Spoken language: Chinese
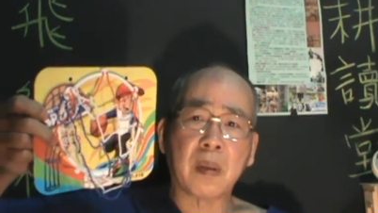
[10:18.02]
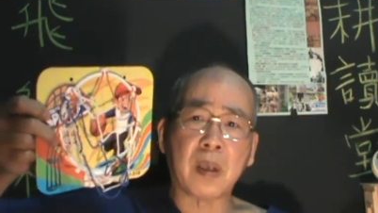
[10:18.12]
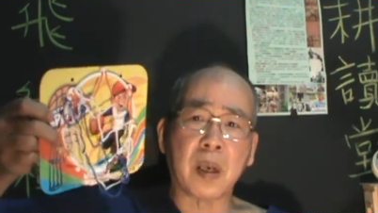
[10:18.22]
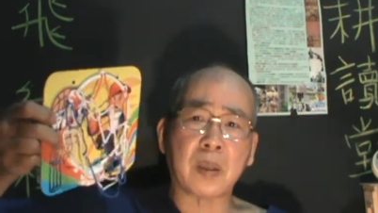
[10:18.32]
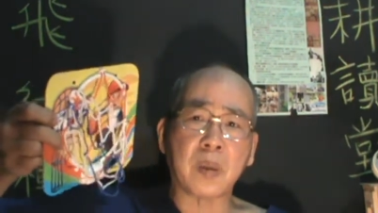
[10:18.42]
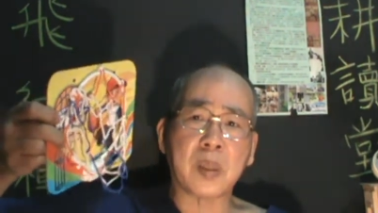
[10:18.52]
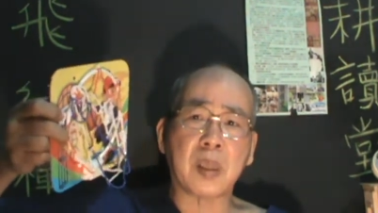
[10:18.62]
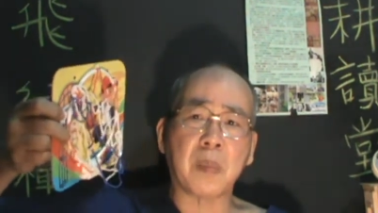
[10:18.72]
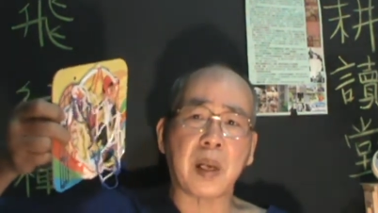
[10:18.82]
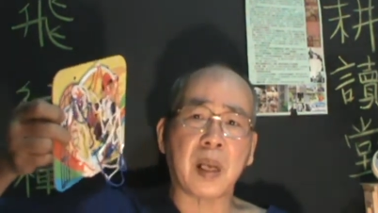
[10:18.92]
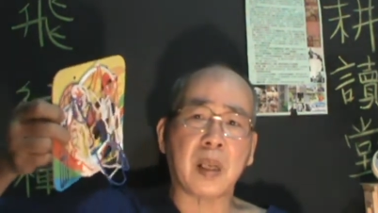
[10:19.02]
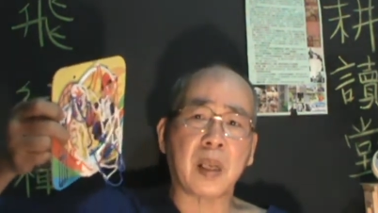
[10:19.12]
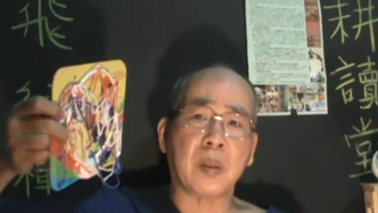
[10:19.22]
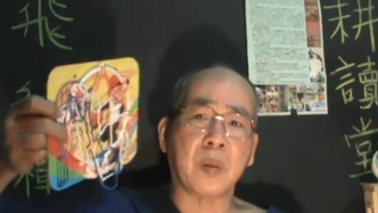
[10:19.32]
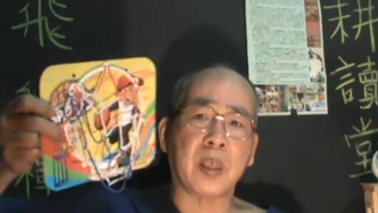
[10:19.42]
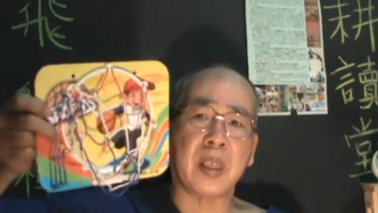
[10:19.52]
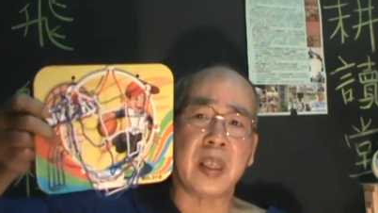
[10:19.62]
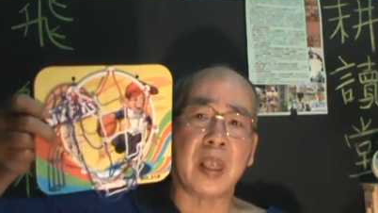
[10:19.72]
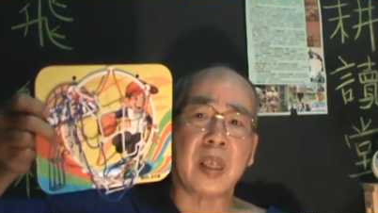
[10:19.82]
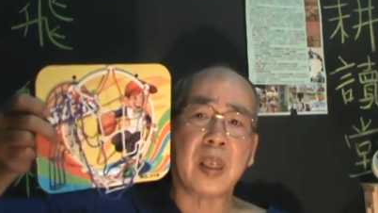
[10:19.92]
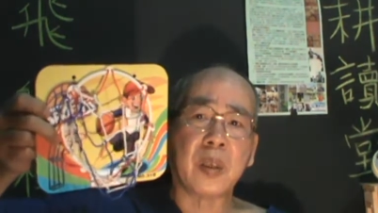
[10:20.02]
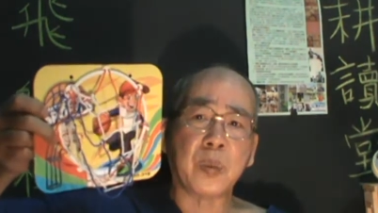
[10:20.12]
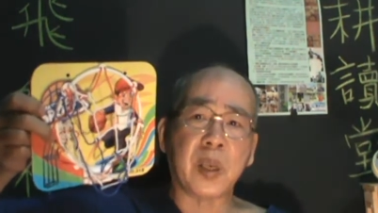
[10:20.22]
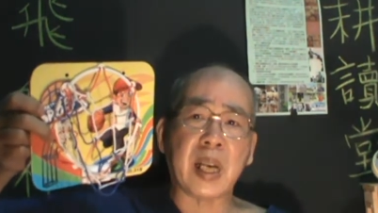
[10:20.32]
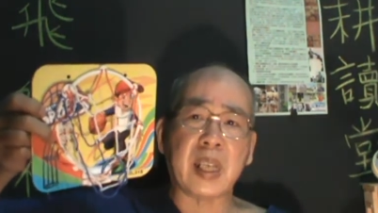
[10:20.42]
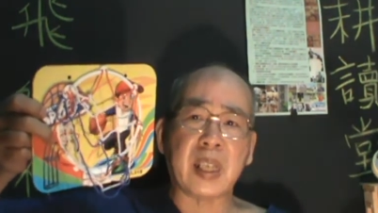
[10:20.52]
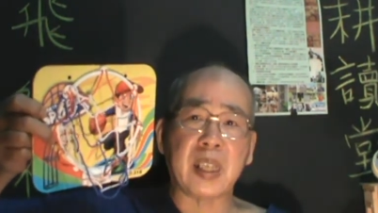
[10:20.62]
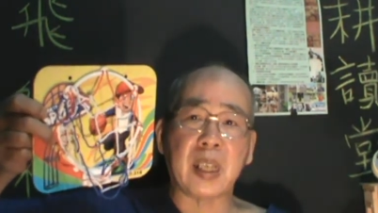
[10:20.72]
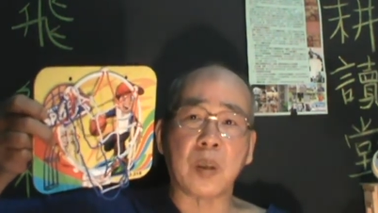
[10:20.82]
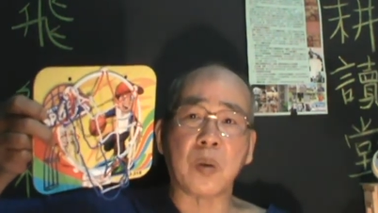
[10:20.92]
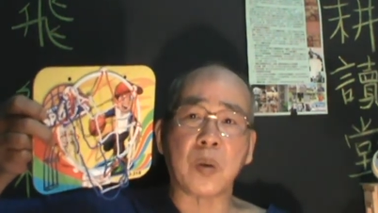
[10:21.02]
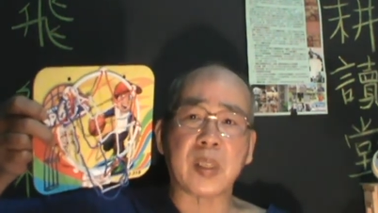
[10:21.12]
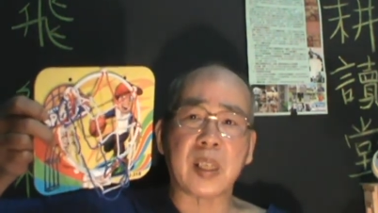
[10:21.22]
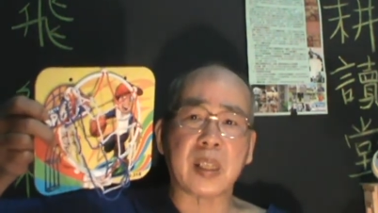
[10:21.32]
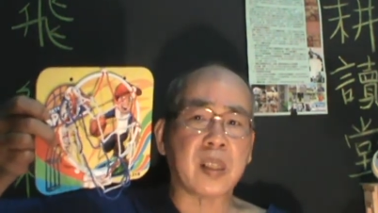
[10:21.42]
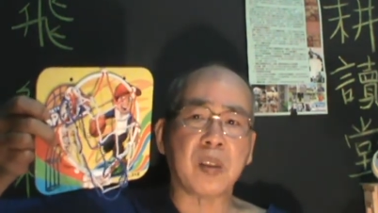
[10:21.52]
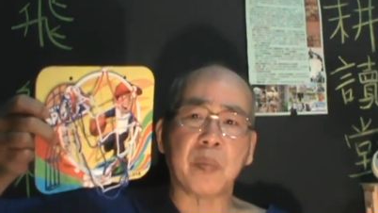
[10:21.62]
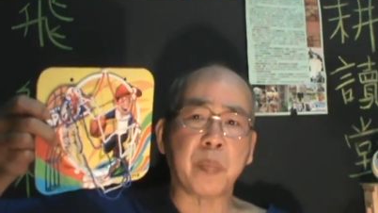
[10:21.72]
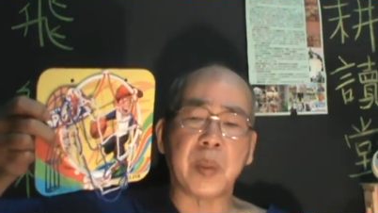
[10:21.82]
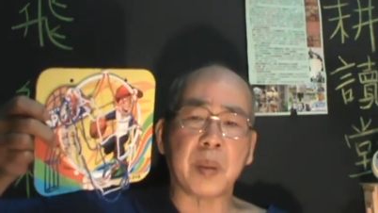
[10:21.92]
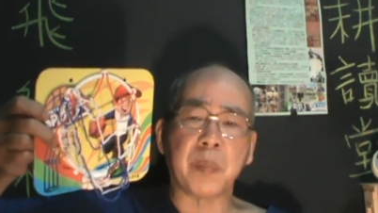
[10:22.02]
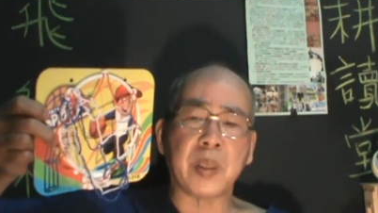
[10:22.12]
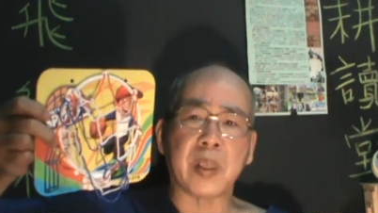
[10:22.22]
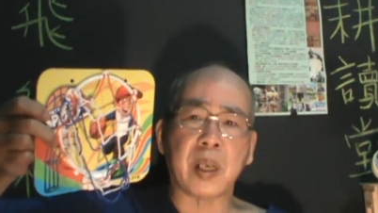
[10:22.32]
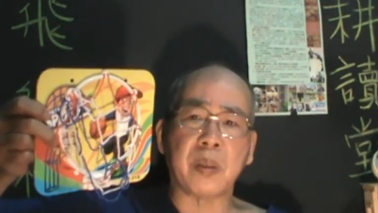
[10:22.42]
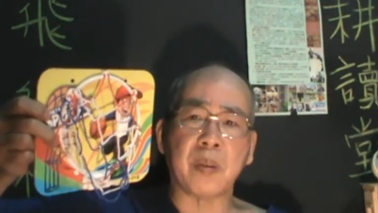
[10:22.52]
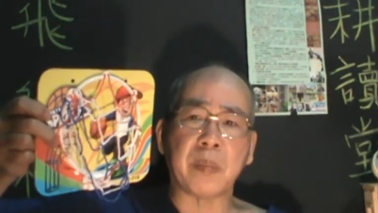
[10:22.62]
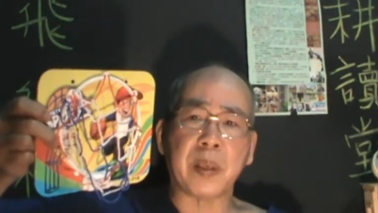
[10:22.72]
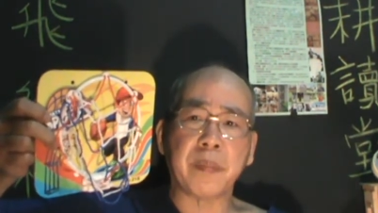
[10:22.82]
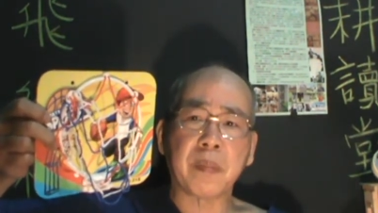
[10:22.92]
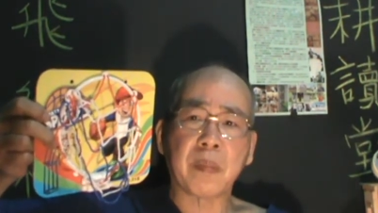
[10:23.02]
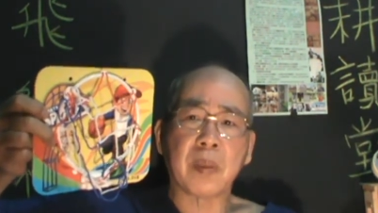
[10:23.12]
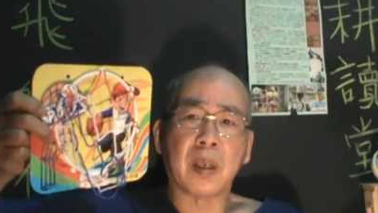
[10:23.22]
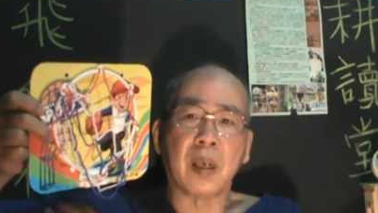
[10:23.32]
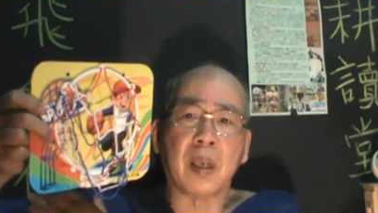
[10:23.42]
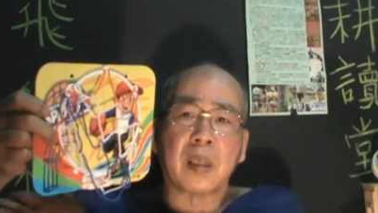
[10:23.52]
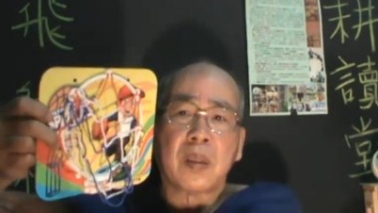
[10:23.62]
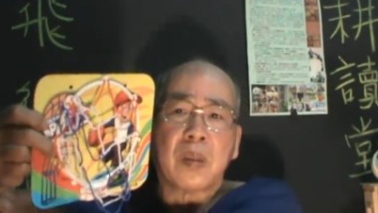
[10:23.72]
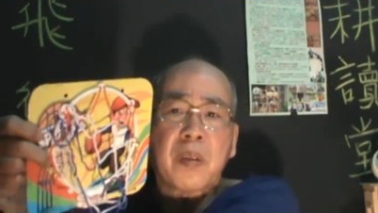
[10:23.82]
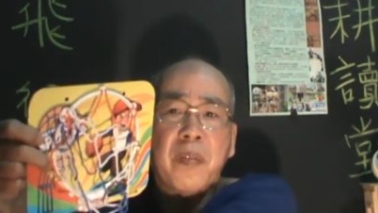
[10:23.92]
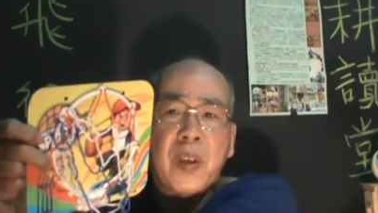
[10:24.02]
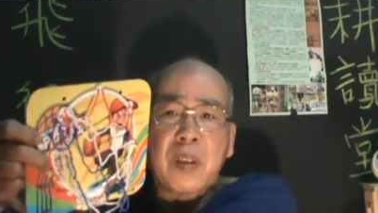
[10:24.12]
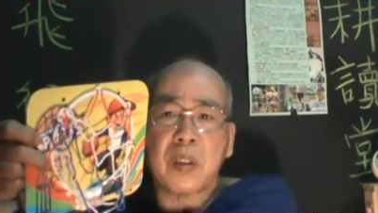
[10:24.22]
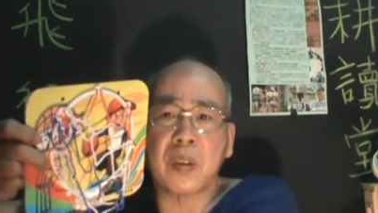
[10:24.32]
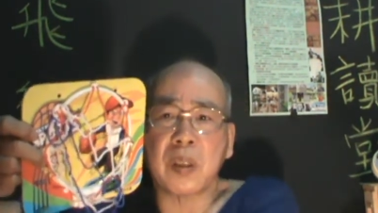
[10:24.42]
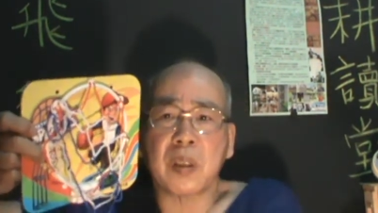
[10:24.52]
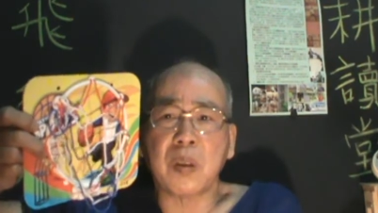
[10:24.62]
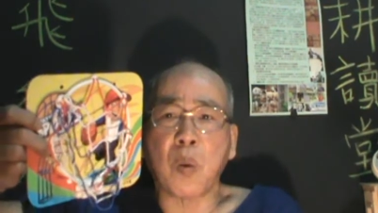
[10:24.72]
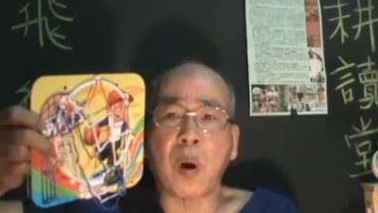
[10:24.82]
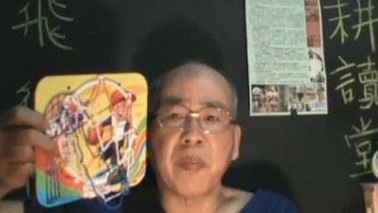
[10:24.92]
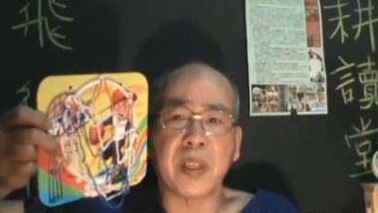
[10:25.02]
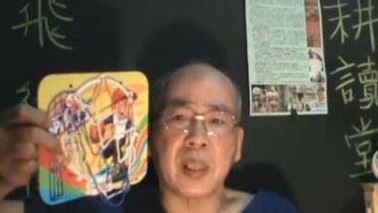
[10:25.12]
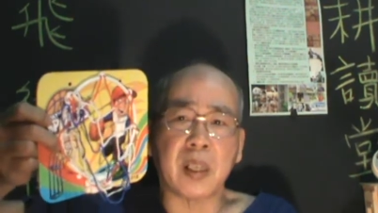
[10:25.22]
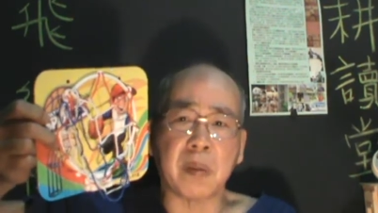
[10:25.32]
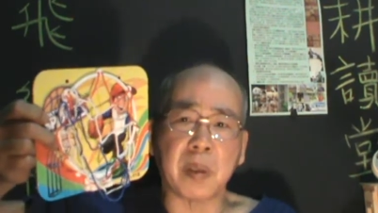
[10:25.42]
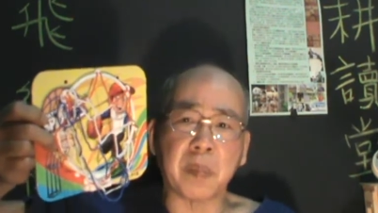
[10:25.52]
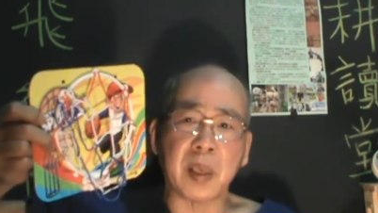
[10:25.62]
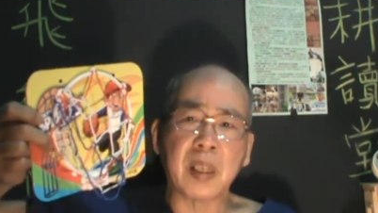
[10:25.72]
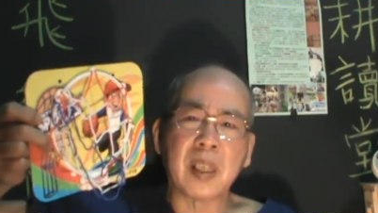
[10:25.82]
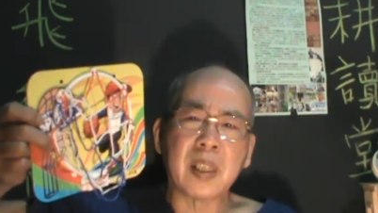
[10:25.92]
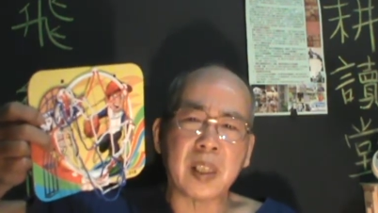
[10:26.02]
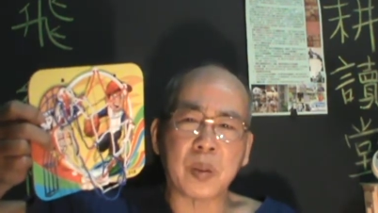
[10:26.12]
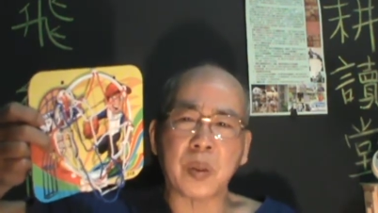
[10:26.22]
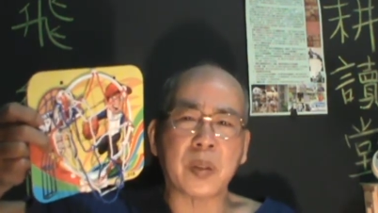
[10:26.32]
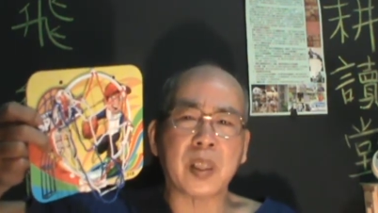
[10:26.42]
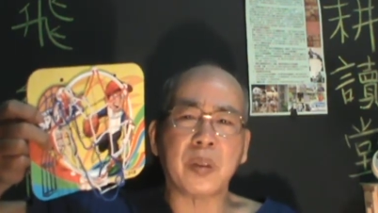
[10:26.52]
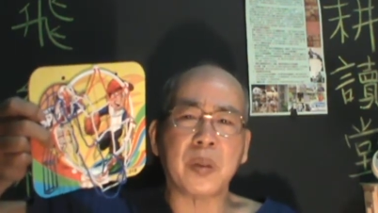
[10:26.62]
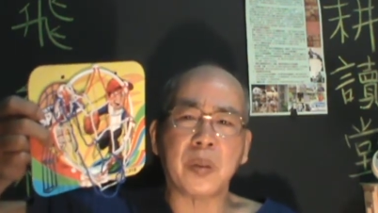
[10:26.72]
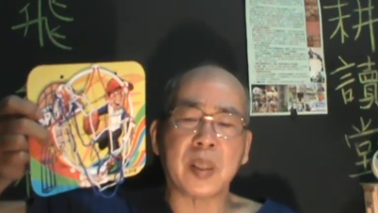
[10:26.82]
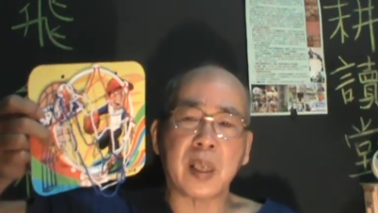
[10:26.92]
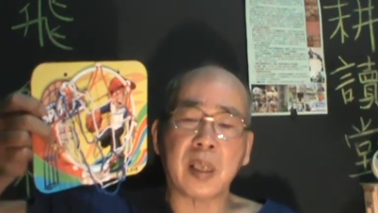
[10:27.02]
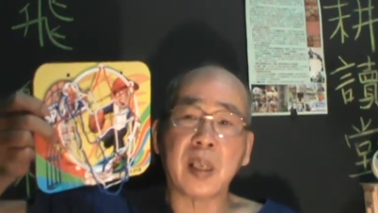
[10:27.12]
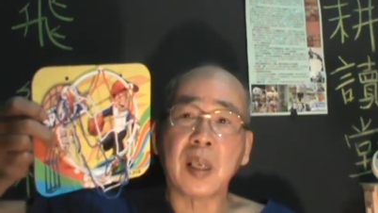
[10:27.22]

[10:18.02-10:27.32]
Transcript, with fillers: 啊，都是什么很多的那些原来的那个公共设施都没有没有在用嘛，啊，都是废，都在都荒废在那边嘛。这所有社区都是这样。